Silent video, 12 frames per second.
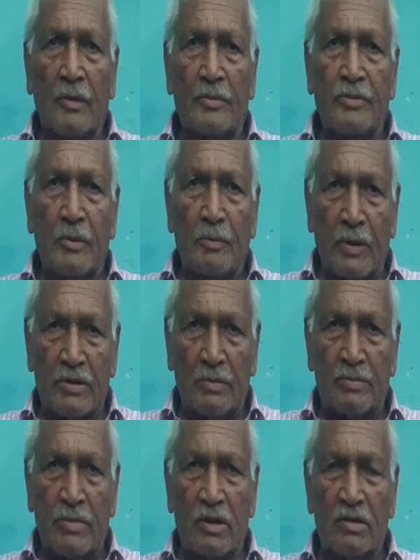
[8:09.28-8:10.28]
सबसे
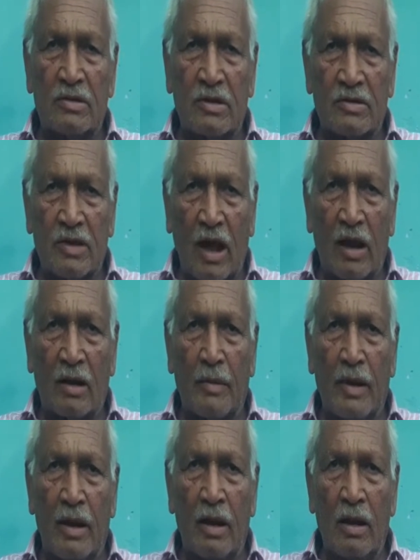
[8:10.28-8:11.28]
प्रथम दिन संसार
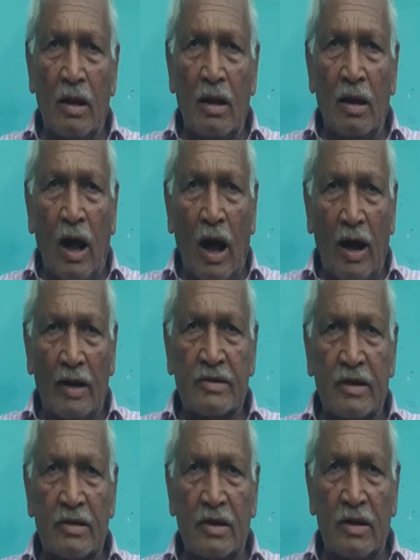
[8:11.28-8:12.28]
में
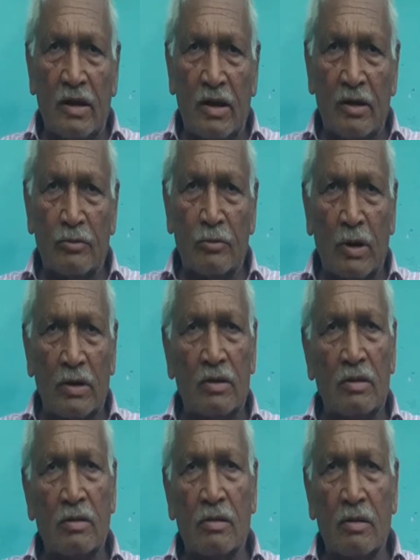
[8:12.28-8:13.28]
आज के दिन ही
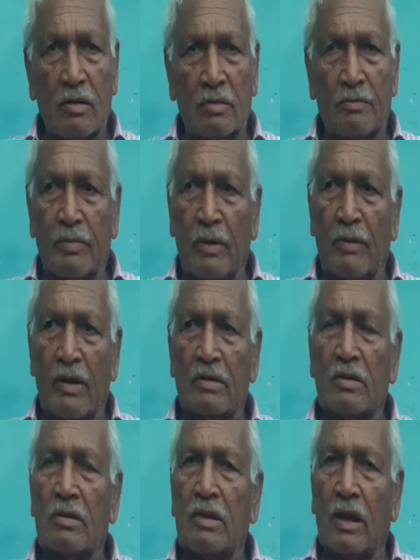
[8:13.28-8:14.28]

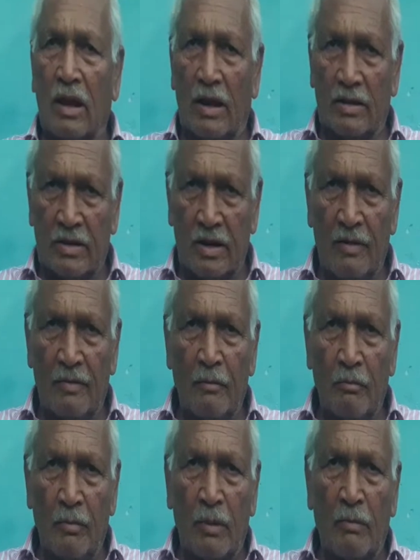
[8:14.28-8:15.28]
सूरज
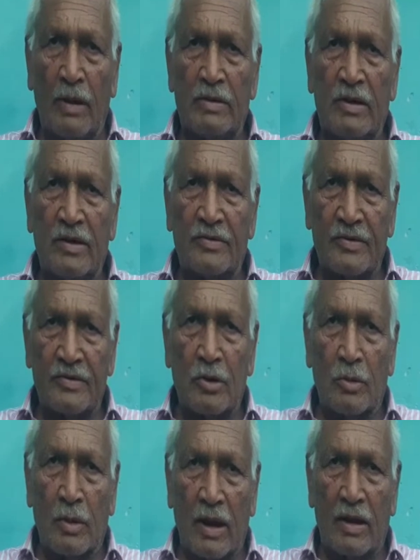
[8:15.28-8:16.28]
ब्रह्मा जी ने
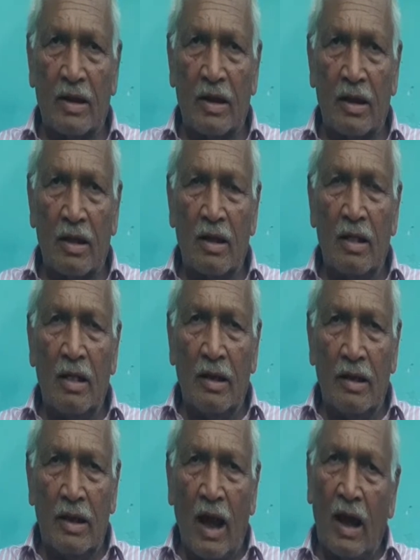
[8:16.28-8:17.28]
सृष्टि बनाई है
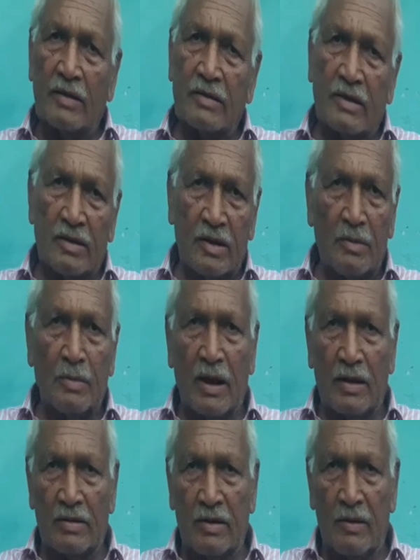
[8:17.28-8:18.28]
ये आज के दिन ही
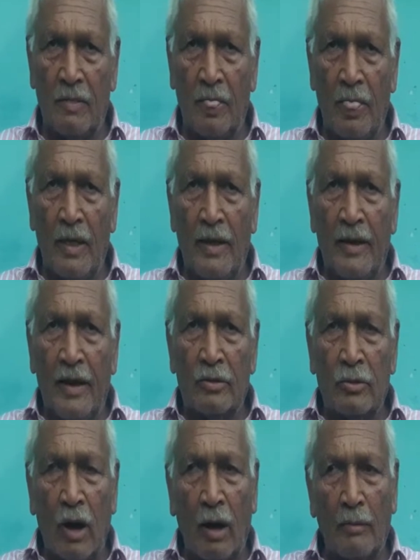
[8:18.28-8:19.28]
बनाई
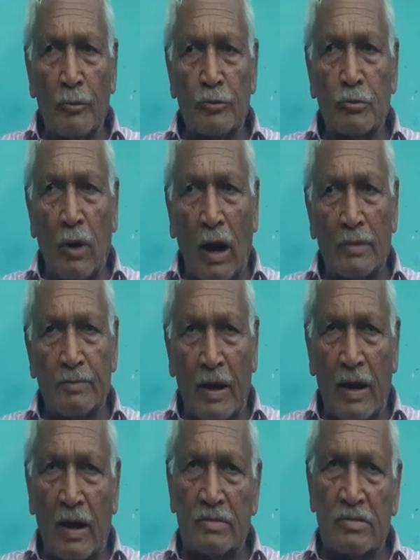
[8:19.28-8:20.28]
थी तो हम उसको आज
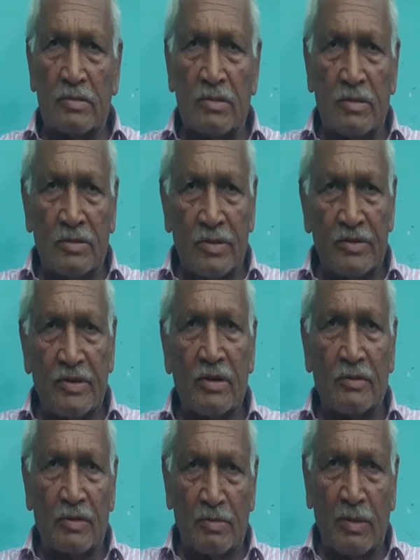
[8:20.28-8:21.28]
पहला
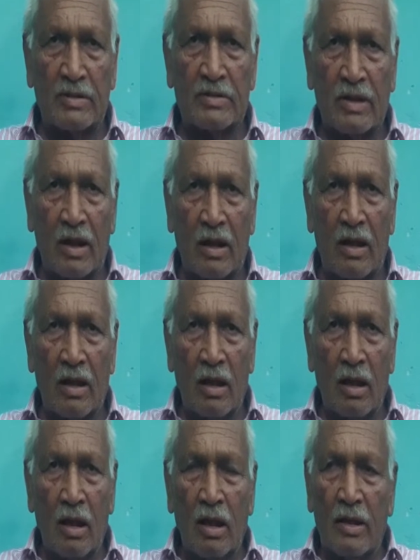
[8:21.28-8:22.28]
सृष्टि दिवस मानते हैं
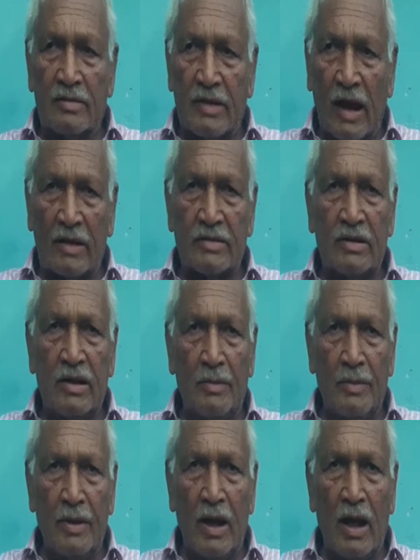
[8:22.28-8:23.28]
साथ ही
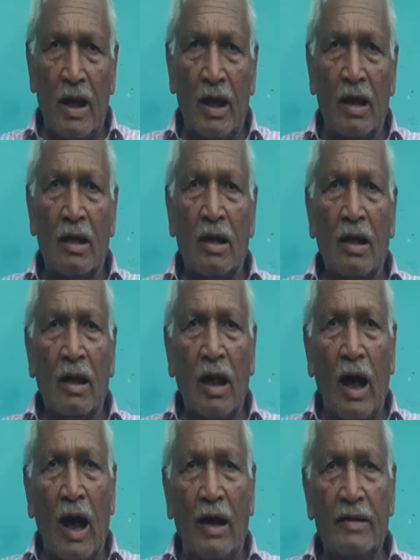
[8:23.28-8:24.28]
ये भी है
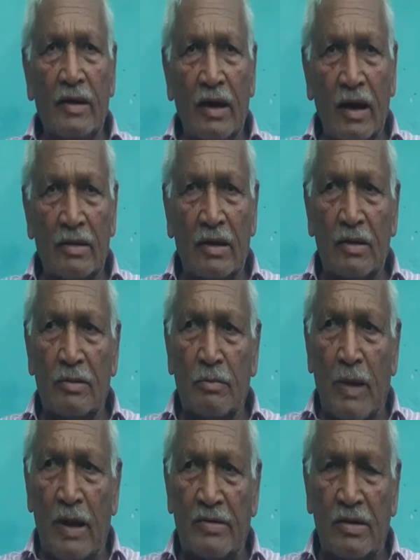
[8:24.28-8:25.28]
कि आज के दिन
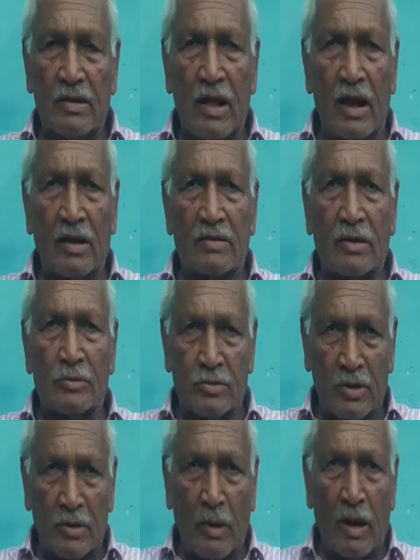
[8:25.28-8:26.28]
महर्षि दयानंद
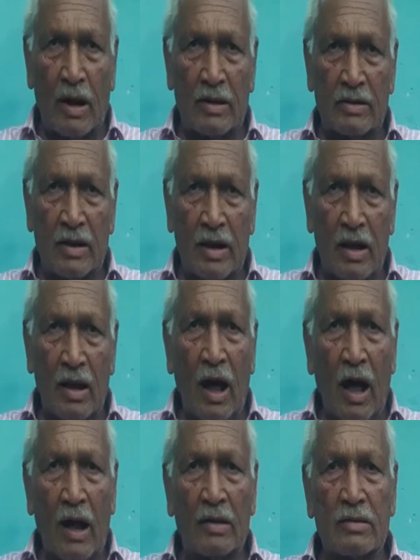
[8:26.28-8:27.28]
सरस्वती महाराज ने
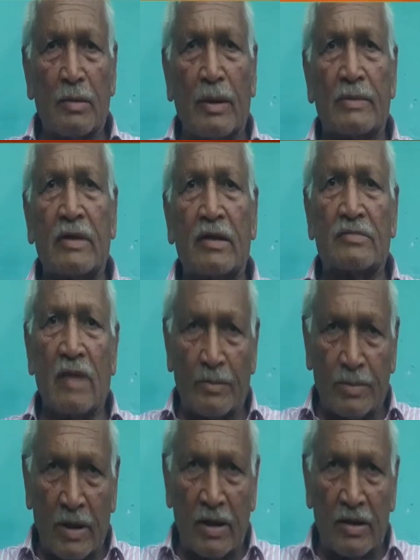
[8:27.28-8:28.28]
हमारे समाज की
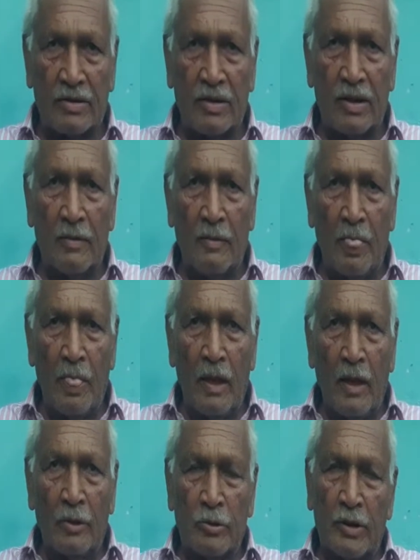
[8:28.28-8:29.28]
स्थापना की थी
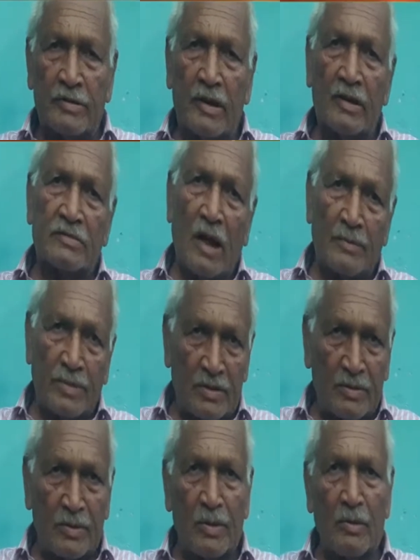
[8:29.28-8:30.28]
तो इसे
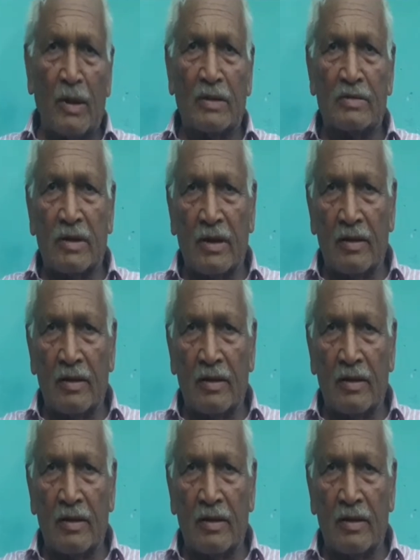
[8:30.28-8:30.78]
स्थापना दिवस भी मानते